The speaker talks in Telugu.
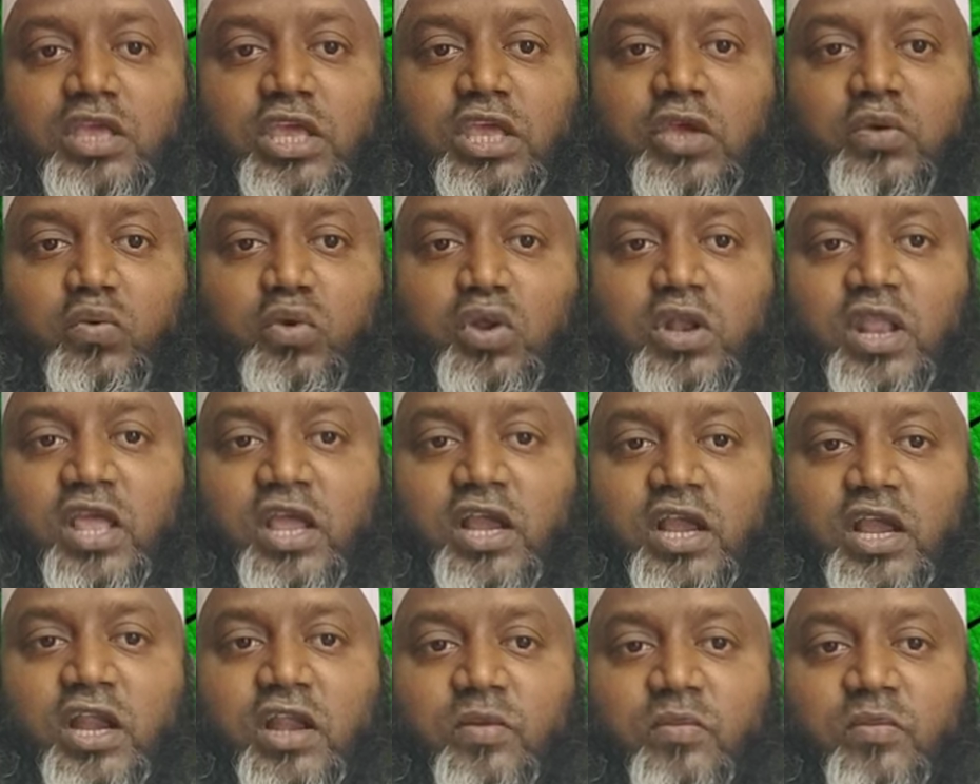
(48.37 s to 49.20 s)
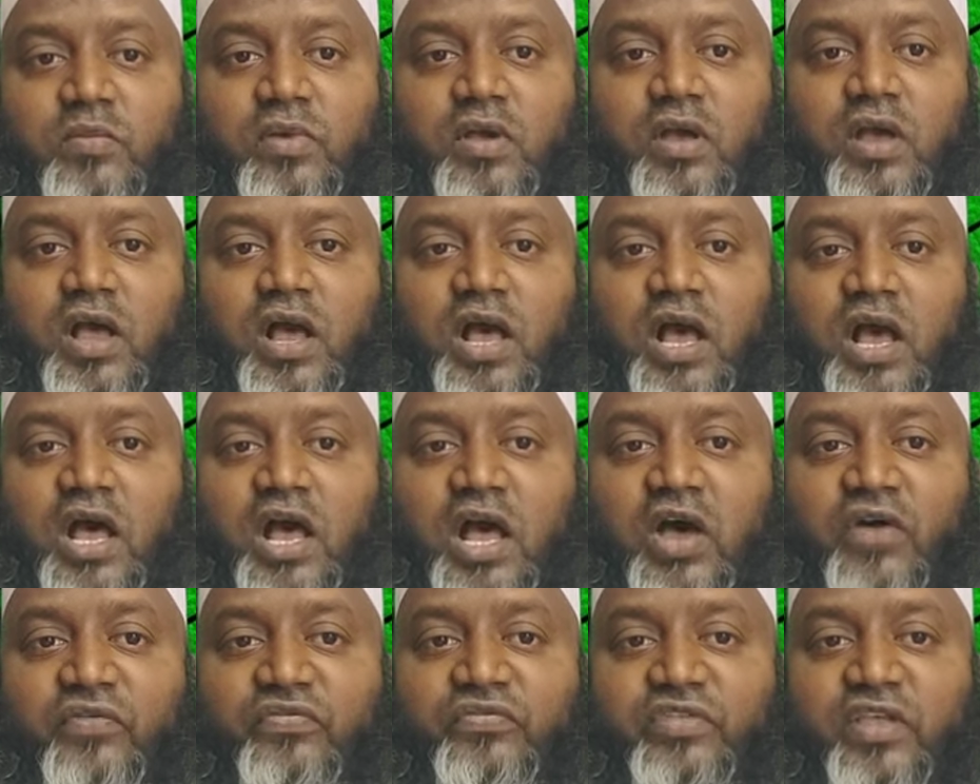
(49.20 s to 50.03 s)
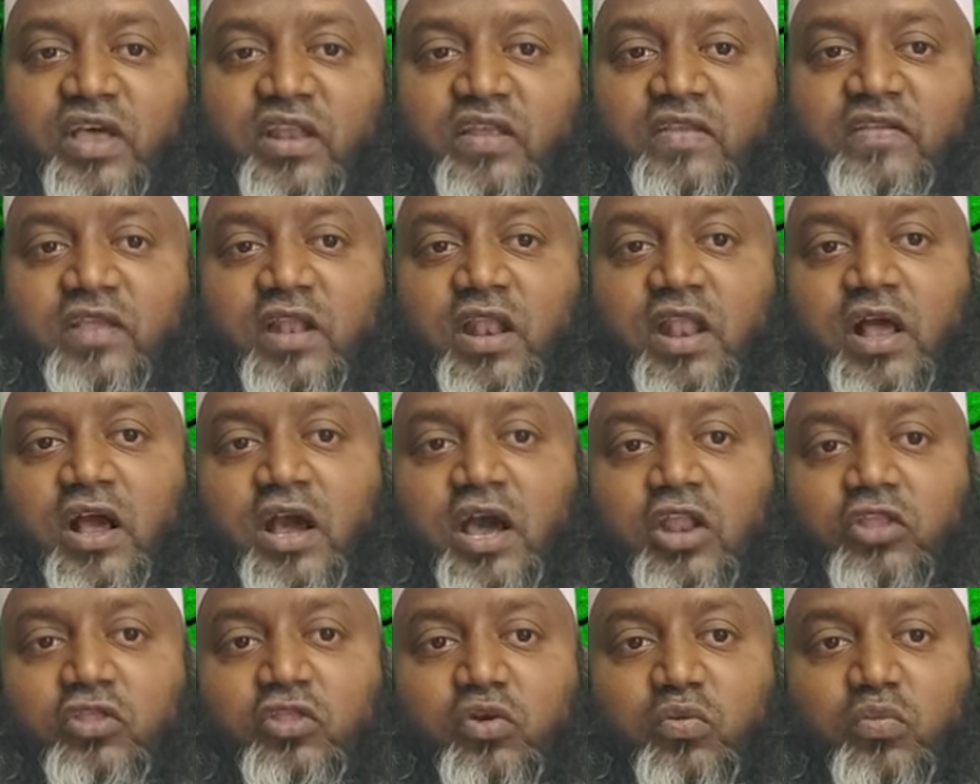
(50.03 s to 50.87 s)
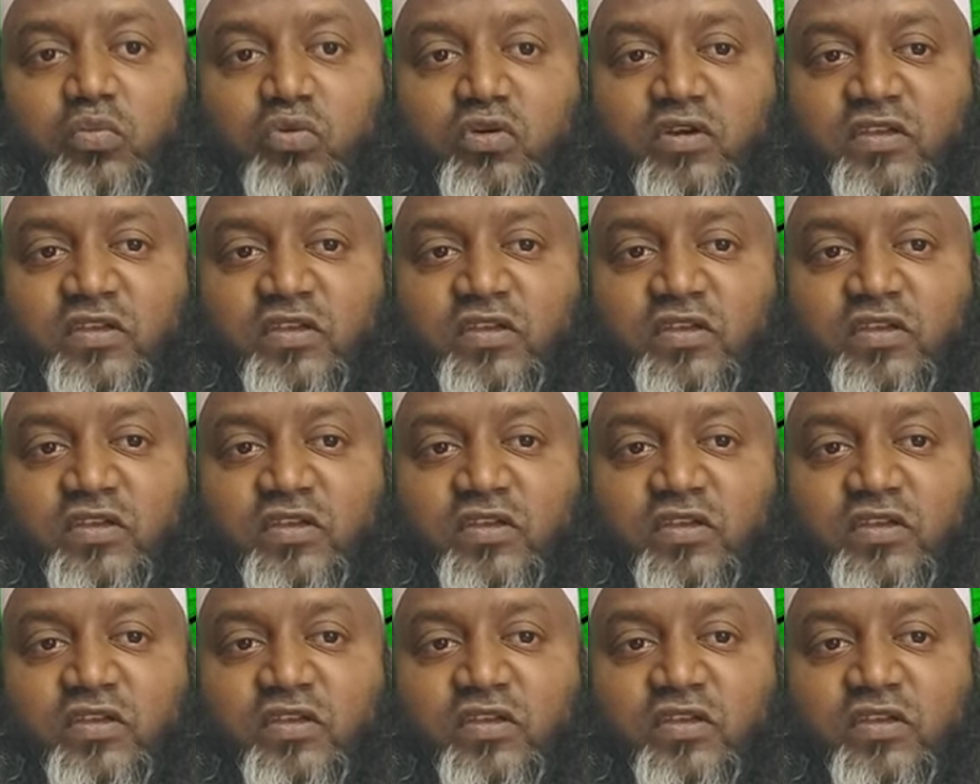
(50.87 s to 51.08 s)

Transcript: ఈ ఉల్లేఖనం అఫ్సా రజల్లా గారితో